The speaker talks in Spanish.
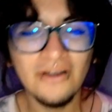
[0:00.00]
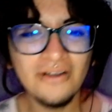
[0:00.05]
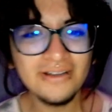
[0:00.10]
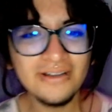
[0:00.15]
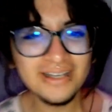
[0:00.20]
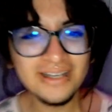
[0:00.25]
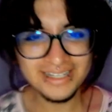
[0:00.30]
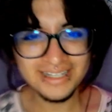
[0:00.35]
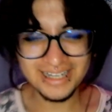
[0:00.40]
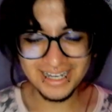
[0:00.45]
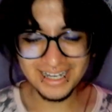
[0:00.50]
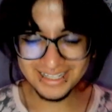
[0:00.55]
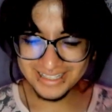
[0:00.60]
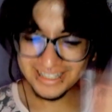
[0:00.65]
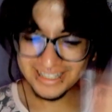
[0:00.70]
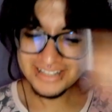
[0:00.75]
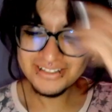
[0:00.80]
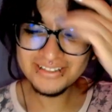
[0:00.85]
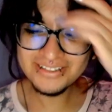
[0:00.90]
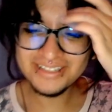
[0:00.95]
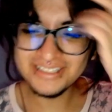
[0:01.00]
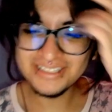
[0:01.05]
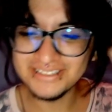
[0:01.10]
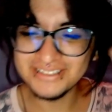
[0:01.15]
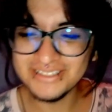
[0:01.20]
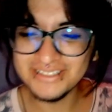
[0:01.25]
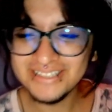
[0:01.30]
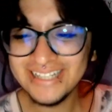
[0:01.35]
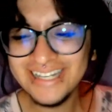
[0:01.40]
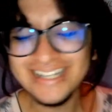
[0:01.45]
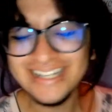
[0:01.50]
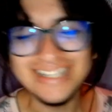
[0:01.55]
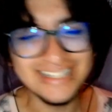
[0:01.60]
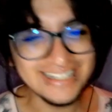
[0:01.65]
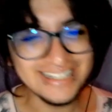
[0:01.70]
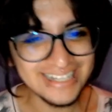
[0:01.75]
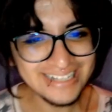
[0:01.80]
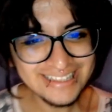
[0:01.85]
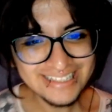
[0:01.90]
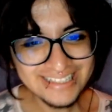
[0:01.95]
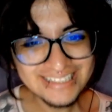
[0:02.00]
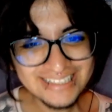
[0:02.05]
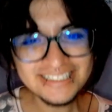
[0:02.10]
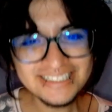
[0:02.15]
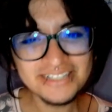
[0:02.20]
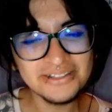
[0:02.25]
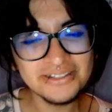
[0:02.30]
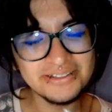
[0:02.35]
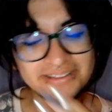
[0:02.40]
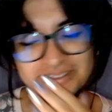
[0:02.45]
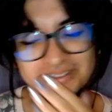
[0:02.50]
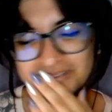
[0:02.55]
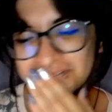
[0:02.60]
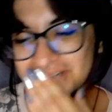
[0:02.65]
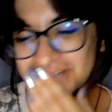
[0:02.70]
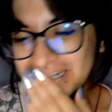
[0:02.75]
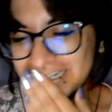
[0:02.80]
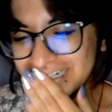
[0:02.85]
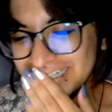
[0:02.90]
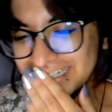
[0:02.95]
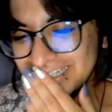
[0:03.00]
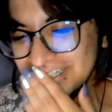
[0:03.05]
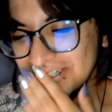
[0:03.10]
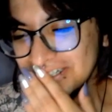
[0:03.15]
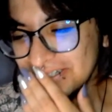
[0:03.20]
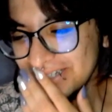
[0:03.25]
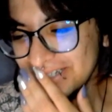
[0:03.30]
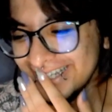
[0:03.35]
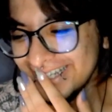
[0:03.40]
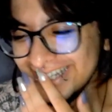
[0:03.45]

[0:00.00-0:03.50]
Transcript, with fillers: Ok, aquí hay otra historia y antes de continuar, eh,